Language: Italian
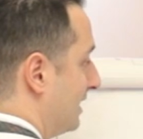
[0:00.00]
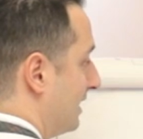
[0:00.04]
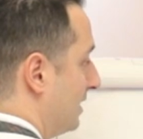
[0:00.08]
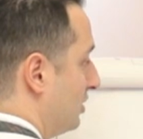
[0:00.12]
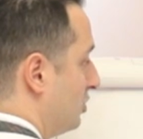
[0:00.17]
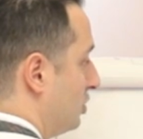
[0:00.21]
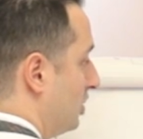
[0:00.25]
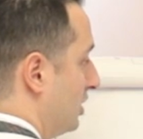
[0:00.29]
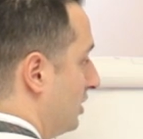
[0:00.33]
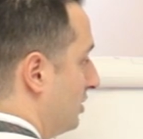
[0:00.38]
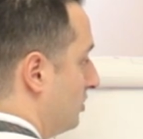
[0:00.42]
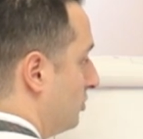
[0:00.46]

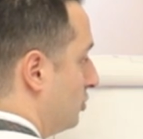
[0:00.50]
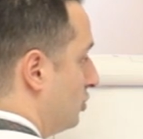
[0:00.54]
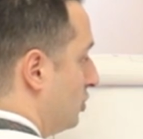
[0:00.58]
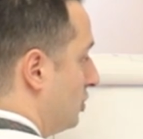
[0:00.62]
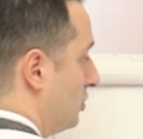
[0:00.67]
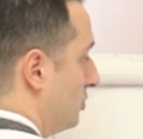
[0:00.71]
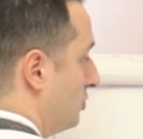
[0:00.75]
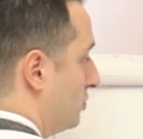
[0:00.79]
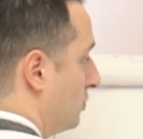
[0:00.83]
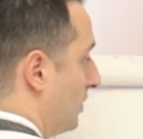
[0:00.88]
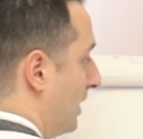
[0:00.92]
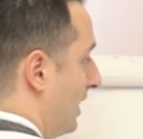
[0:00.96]

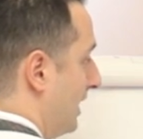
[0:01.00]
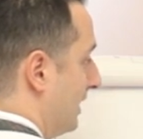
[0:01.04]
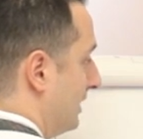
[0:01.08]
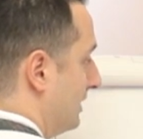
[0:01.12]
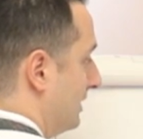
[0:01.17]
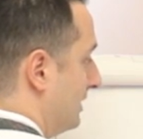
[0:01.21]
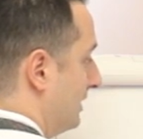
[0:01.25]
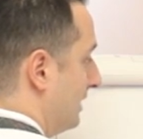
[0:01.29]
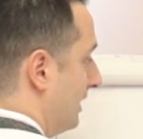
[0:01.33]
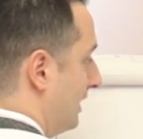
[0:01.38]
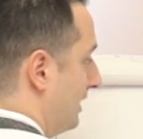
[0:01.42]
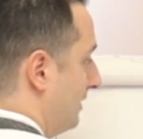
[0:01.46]

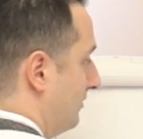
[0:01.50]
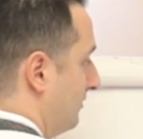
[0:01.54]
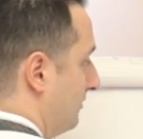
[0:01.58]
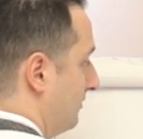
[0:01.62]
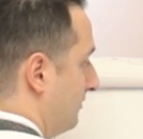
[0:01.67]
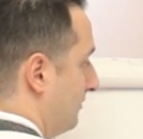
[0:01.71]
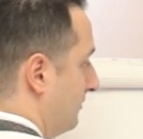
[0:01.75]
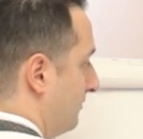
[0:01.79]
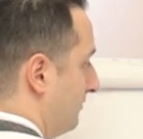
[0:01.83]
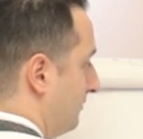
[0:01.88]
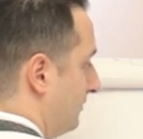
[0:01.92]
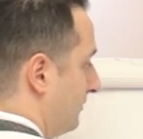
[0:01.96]
350.
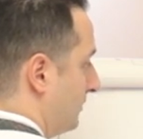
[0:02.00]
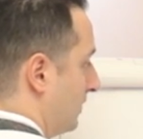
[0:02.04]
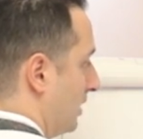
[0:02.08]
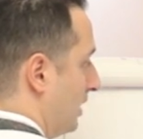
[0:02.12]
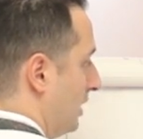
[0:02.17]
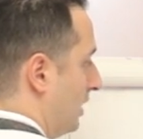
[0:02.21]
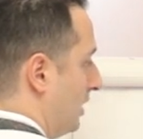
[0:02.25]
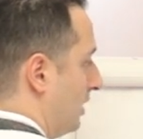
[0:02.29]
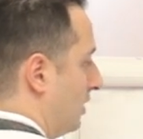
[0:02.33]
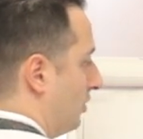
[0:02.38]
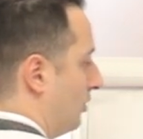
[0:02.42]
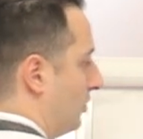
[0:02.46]

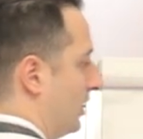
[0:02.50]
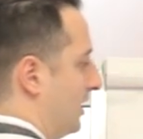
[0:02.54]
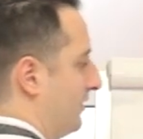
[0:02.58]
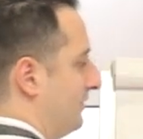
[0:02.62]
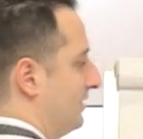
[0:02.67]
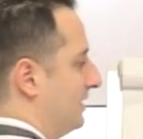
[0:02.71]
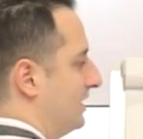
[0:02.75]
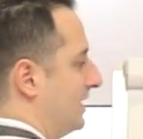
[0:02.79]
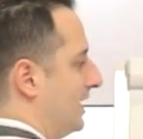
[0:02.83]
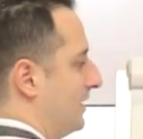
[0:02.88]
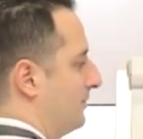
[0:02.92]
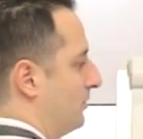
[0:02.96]
Ora
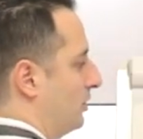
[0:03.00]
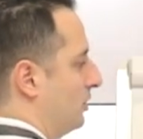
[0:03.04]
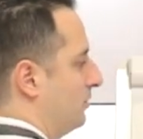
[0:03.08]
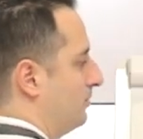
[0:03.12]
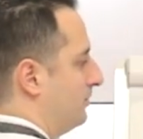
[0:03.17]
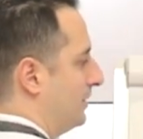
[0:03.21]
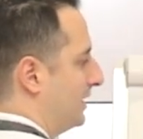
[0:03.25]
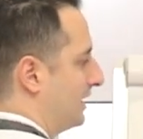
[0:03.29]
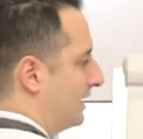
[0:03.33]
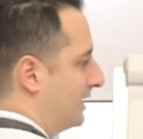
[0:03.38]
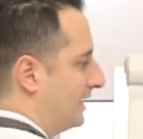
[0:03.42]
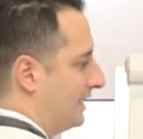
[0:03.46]
vedremo il
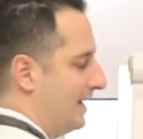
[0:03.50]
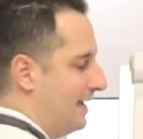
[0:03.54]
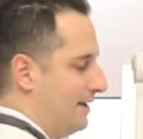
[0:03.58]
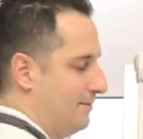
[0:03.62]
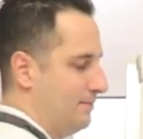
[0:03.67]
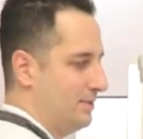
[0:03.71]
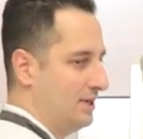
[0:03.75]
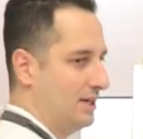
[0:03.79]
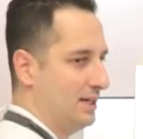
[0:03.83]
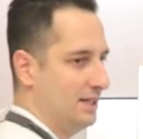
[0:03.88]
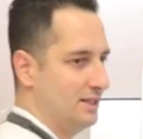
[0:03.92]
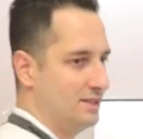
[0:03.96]
perché,
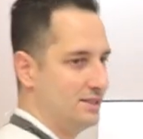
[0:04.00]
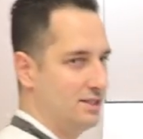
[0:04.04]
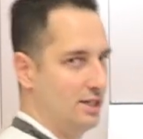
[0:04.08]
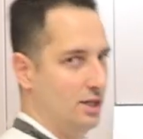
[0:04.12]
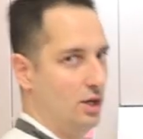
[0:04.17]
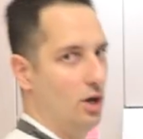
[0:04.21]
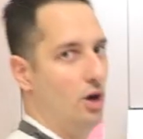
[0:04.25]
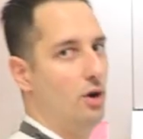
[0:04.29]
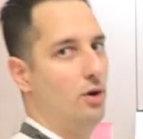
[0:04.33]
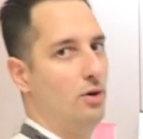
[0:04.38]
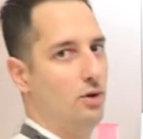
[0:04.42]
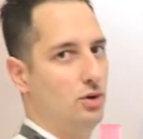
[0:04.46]
perché se
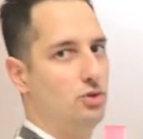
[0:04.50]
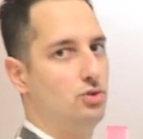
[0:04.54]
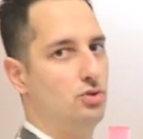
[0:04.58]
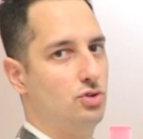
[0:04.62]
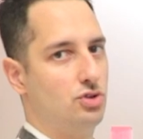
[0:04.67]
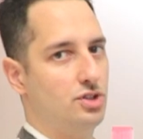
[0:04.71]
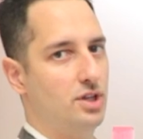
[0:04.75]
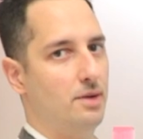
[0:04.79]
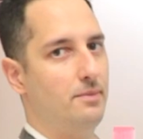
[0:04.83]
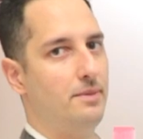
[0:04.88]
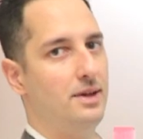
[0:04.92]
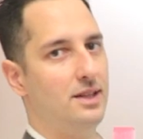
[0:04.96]
no
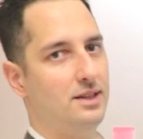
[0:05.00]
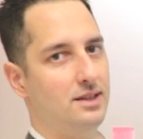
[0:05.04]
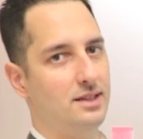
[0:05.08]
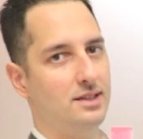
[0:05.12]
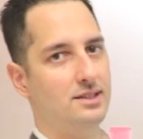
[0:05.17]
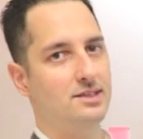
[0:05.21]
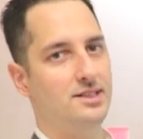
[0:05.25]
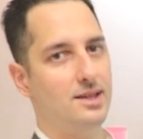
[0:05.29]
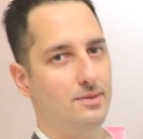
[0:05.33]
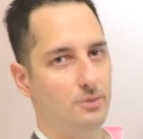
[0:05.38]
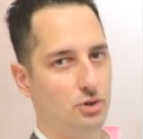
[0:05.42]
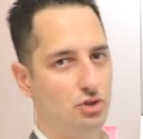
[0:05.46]
giustamente
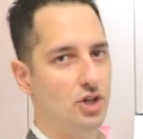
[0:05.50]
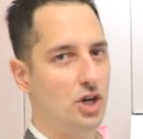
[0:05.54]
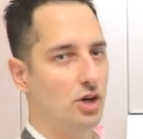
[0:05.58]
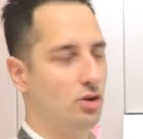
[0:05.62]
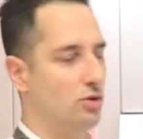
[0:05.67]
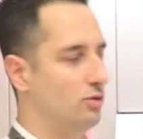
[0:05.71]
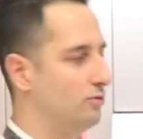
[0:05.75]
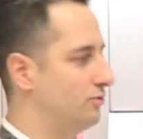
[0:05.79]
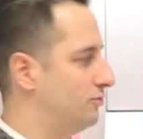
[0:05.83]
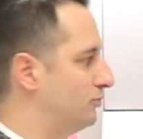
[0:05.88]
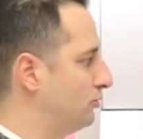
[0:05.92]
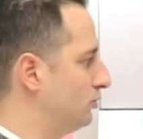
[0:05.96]
siamo già
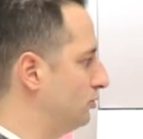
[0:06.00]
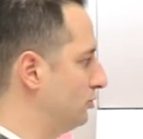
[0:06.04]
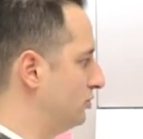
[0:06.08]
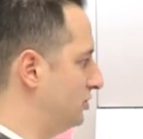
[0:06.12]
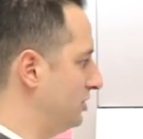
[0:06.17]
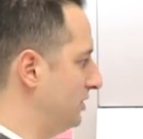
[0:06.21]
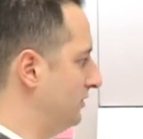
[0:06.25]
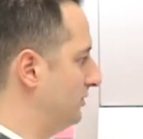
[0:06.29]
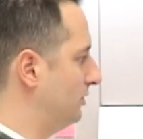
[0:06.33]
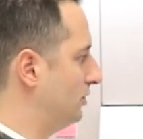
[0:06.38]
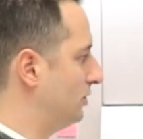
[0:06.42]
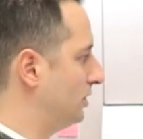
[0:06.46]

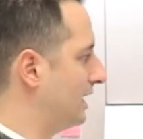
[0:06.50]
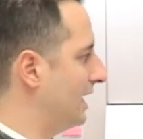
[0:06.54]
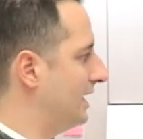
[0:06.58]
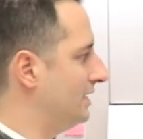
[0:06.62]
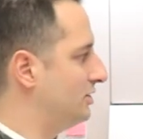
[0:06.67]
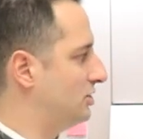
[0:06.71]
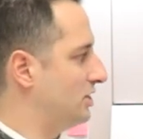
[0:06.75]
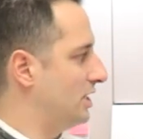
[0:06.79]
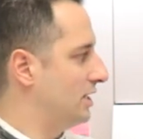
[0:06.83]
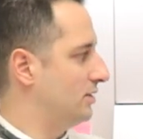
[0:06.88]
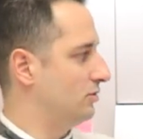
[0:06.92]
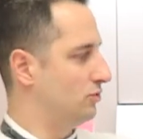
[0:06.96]
confusi, ok?
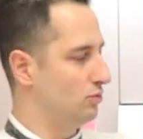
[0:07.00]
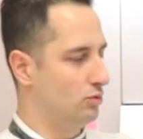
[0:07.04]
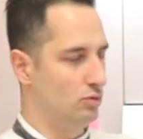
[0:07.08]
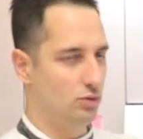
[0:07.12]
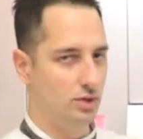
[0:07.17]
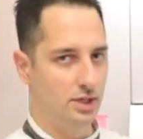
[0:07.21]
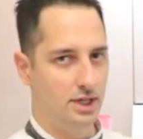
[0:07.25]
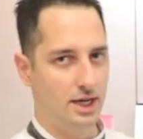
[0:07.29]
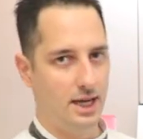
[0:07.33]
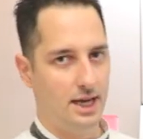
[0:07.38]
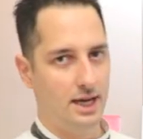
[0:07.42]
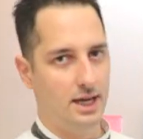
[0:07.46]
C'è
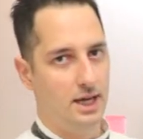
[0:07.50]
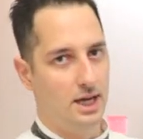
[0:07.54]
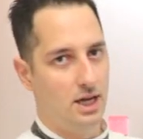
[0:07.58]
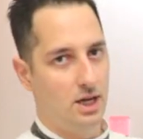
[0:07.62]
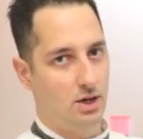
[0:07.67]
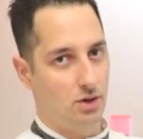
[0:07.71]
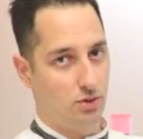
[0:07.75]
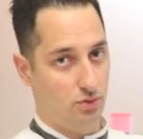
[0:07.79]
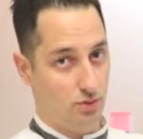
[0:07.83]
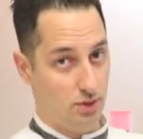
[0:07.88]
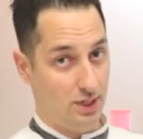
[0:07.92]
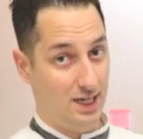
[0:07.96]
un,
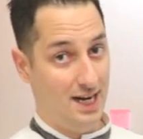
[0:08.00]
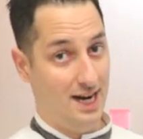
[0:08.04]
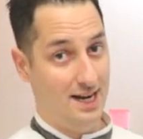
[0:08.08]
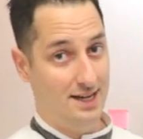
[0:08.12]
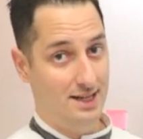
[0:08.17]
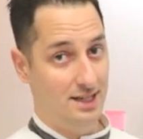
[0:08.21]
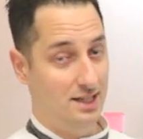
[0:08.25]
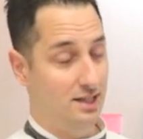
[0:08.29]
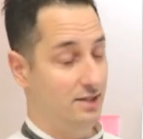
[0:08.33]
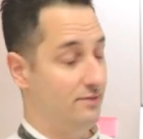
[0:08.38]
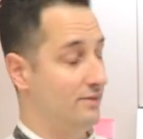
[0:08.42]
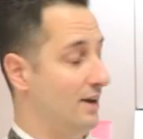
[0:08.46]
un,
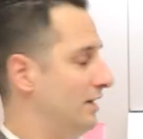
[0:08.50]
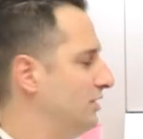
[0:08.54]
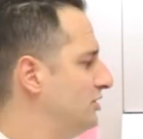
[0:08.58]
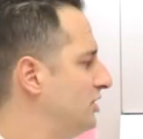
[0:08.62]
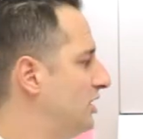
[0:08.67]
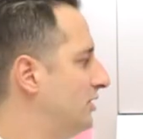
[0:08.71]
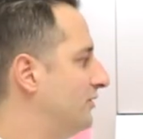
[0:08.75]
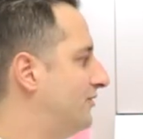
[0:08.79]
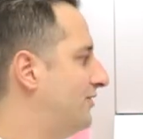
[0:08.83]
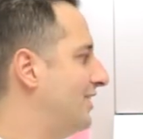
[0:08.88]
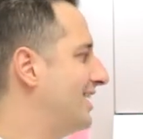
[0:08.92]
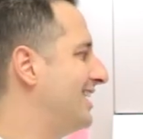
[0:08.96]
grande divario,
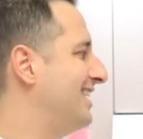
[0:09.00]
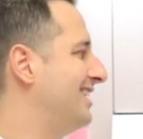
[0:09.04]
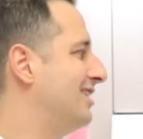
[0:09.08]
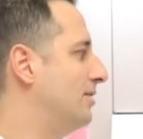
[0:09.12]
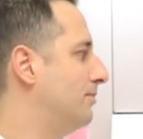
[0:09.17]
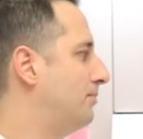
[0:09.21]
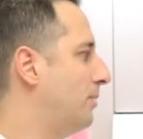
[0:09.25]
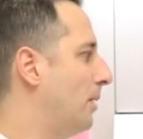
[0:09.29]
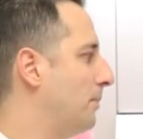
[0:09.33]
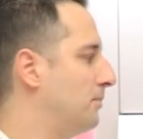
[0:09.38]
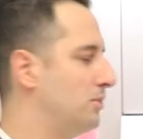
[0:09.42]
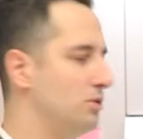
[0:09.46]
diciamo farine
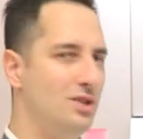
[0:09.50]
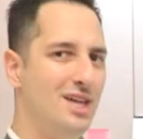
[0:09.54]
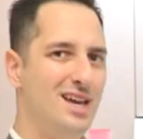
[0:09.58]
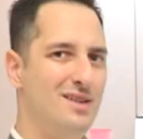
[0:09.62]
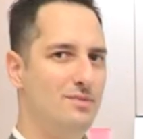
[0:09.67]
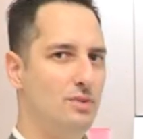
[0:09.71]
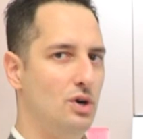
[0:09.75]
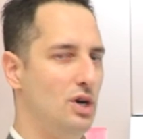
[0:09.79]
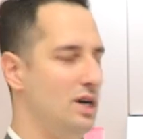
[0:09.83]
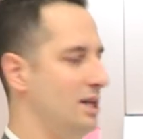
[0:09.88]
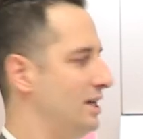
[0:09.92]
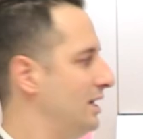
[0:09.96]
un po' più
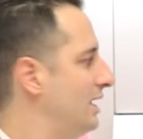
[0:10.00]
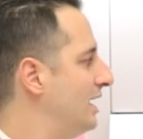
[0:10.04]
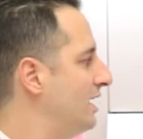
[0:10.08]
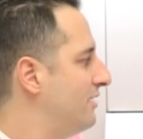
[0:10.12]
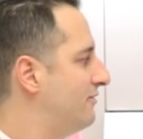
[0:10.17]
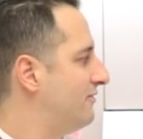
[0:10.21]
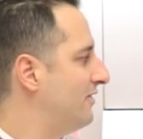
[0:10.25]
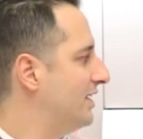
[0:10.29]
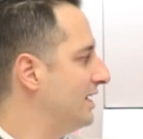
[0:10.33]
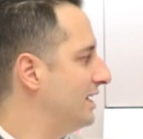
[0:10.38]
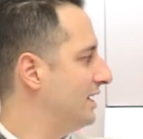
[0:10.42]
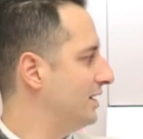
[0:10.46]
deboli e
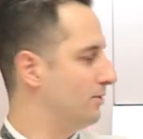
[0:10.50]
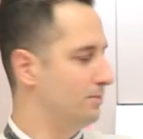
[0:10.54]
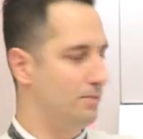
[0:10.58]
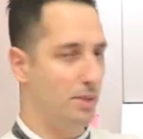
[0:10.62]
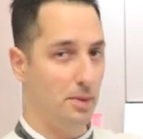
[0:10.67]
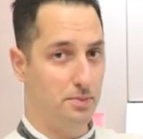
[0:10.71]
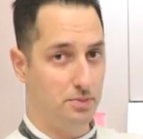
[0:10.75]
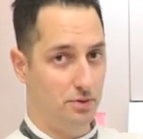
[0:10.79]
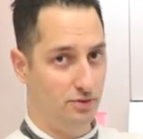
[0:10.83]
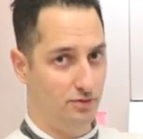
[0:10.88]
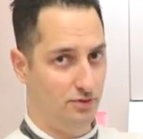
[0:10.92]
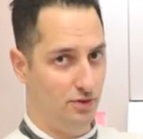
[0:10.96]
farine un
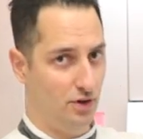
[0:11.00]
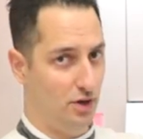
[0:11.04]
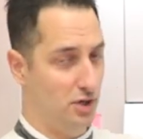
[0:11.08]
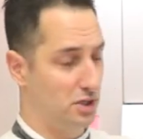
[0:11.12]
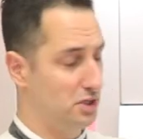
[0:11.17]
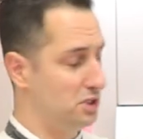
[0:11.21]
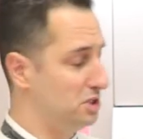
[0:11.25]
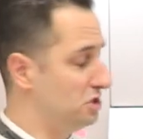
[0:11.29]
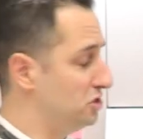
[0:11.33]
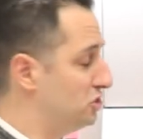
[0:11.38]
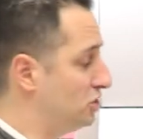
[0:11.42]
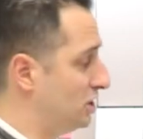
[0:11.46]
po' più
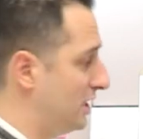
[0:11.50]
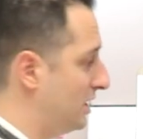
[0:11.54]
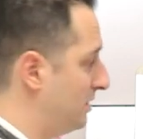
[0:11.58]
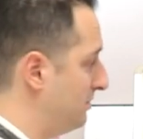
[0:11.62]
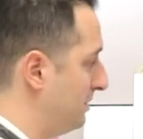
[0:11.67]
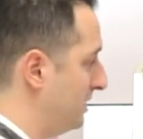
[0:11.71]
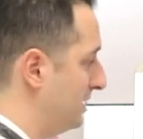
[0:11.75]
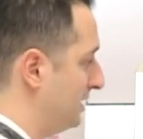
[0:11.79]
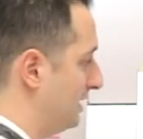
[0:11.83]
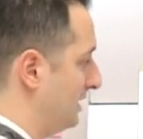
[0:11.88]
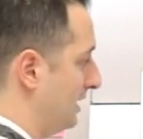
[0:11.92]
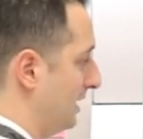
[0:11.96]
forti.
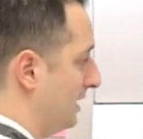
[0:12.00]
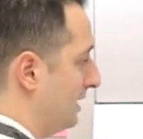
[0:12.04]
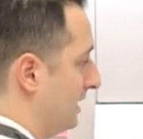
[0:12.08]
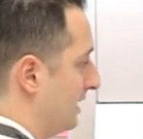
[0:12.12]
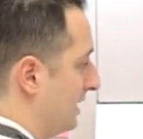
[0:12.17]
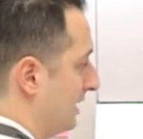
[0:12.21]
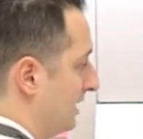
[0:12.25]
Generalmente